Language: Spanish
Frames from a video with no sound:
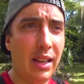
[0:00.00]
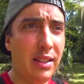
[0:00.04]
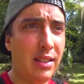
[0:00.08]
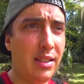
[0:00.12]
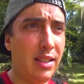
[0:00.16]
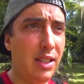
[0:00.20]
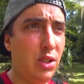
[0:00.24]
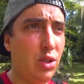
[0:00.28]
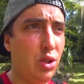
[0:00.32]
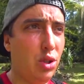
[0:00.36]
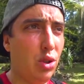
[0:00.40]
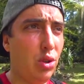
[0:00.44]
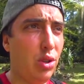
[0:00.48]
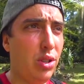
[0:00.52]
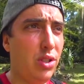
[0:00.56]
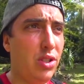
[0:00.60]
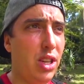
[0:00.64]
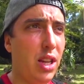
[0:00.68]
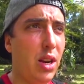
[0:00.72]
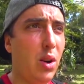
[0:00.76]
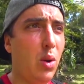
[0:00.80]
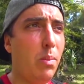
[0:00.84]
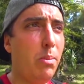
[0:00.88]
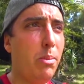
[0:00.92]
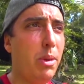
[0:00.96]
Si yo
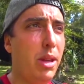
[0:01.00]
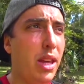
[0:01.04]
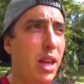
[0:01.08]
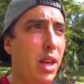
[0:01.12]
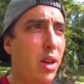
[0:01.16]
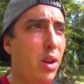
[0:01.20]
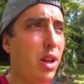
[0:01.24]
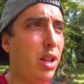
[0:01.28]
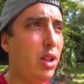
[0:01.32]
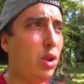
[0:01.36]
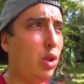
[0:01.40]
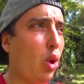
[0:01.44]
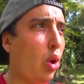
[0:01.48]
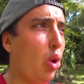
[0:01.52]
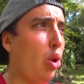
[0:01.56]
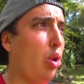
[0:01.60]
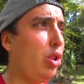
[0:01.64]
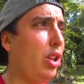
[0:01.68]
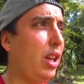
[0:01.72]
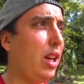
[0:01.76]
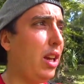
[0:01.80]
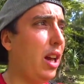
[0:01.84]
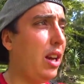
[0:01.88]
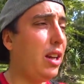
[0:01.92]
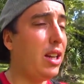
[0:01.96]
hiciera un video de todo
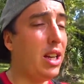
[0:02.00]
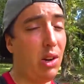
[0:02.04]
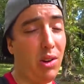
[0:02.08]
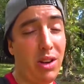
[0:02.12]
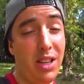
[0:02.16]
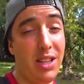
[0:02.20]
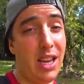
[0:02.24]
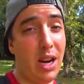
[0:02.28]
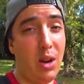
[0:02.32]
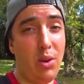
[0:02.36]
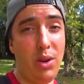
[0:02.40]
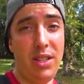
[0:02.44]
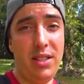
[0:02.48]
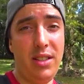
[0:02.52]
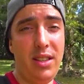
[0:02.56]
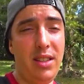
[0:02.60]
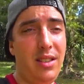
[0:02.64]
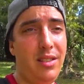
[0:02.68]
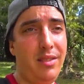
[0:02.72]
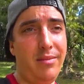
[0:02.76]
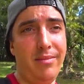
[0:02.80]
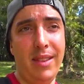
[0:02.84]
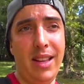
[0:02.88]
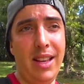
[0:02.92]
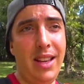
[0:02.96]
Tikal, creo que ya lo hice
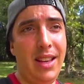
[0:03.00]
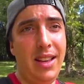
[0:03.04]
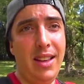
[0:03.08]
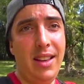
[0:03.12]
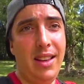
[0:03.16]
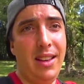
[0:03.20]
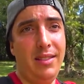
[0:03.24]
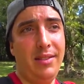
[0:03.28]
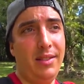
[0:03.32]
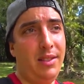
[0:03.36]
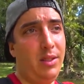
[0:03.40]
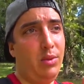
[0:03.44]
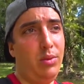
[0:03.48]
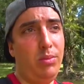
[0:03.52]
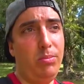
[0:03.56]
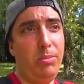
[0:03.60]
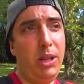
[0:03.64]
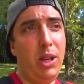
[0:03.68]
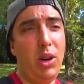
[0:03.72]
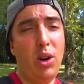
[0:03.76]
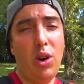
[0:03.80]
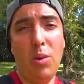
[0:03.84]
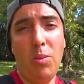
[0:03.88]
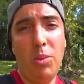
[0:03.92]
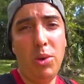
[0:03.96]
y es un
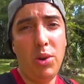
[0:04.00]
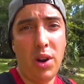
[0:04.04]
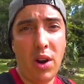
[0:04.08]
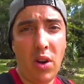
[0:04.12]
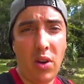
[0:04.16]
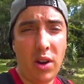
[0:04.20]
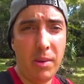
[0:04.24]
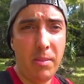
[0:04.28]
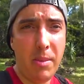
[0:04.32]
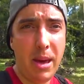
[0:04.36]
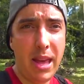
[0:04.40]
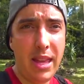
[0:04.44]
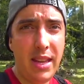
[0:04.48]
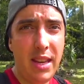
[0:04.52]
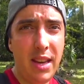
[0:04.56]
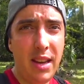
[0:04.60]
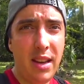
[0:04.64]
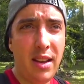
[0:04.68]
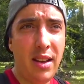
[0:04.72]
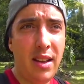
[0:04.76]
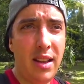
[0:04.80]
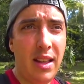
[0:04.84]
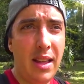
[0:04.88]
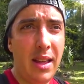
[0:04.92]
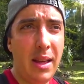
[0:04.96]
video como una hora y media,
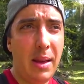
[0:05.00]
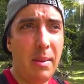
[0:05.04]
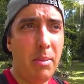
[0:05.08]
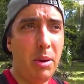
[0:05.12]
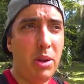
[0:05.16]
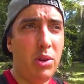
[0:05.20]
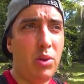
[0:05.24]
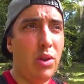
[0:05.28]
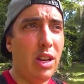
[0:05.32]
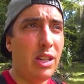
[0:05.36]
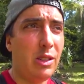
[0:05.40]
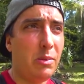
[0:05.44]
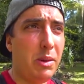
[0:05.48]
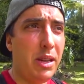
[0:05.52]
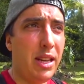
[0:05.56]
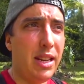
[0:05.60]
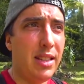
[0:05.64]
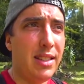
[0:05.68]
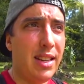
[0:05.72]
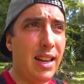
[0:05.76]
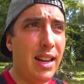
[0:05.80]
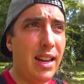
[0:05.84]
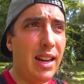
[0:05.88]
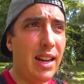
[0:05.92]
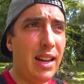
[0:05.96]
pero es una
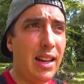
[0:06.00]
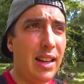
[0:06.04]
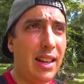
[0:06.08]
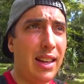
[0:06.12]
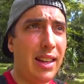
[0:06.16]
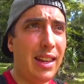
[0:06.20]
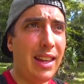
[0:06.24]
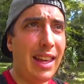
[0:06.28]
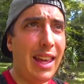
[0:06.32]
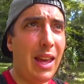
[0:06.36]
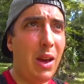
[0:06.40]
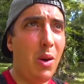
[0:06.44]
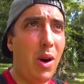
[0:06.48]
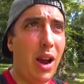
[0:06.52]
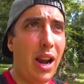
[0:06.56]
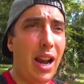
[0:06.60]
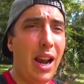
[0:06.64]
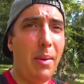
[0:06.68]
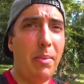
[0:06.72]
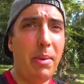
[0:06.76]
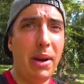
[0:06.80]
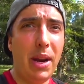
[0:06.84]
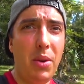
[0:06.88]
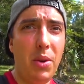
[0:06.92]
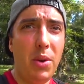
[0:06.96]
experiencia que vale
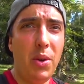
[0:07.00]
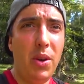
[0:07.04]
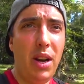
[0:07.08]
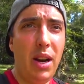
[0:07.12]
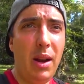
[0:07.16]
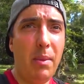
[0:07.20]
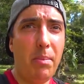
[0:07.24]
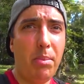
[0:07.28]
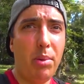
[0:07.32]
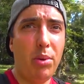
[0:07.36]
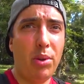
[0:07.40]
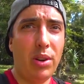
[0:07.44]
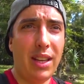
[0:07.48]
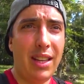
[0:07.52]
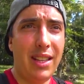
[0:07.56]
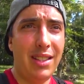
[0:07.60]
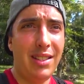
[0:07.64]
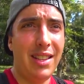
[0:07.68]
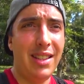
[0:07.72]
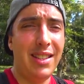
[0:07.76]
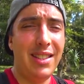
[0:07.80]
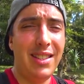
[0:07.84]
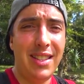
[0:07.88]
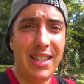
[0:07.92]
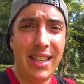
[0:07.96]
la pena vivirla porque
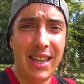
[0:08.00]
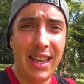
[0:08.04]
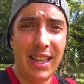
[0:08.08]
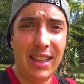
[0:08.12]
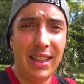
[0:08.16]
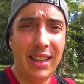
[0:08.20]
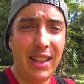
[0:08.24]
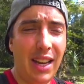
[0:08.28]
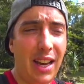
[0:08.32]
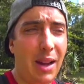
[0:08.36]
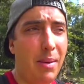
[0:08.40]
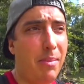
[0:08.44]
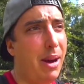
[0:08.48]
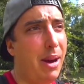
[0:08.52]
se siente la